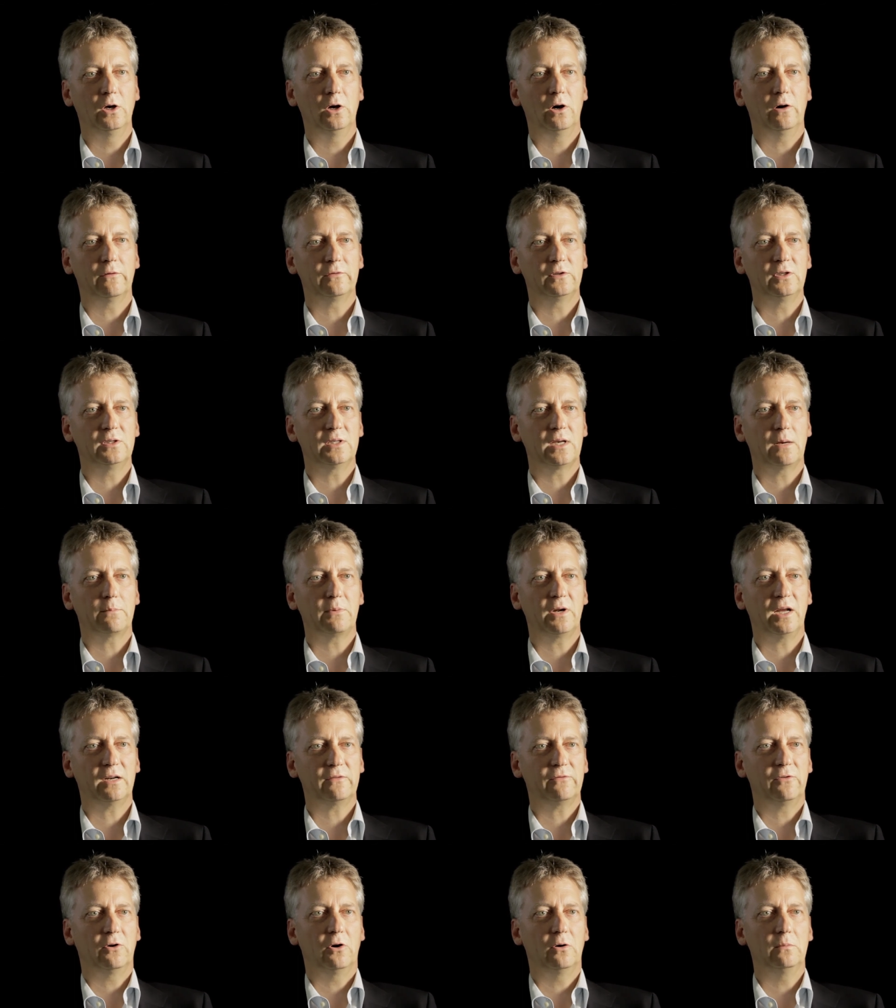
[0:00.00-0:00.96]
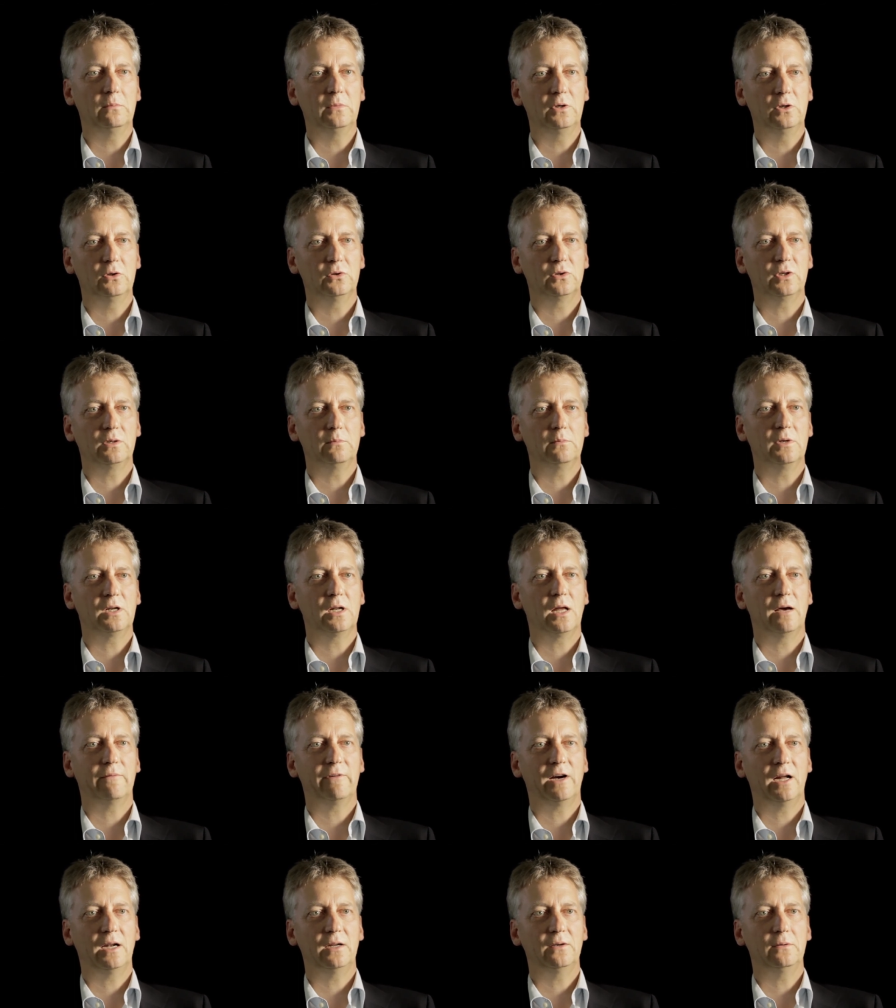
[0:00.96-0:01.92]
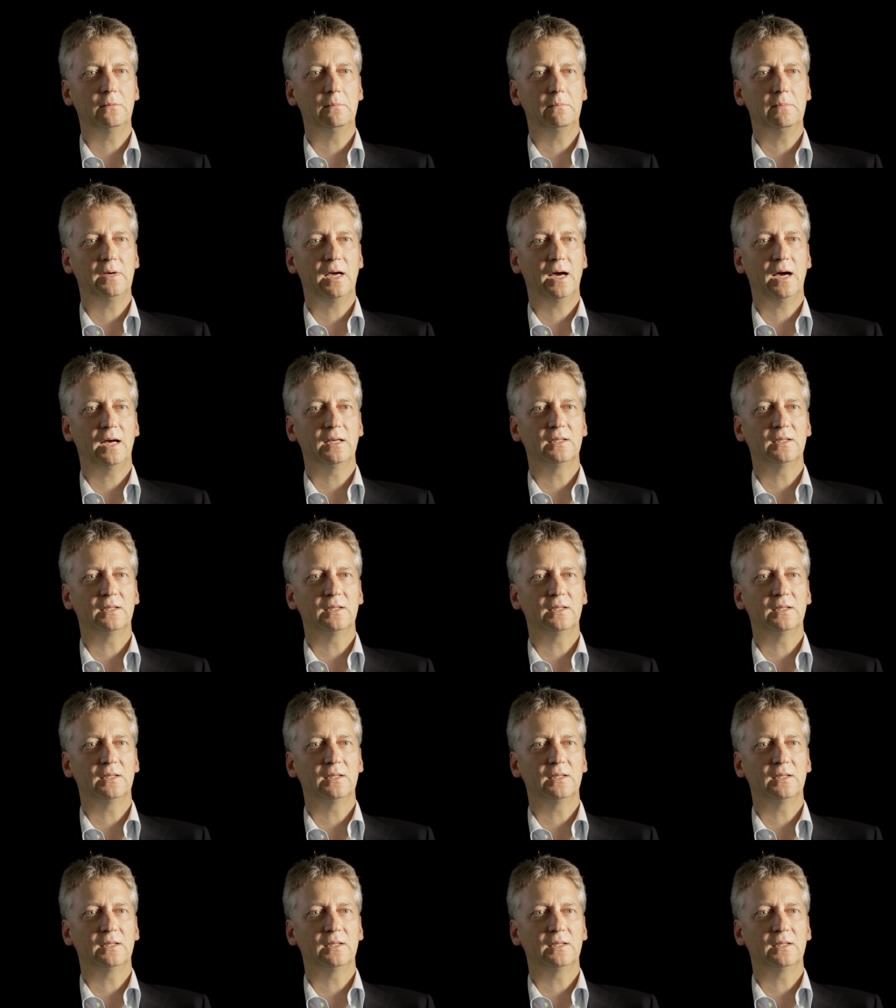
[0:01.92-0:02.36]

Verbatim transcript: Auf dieser Plattform sind mittlerweile mehr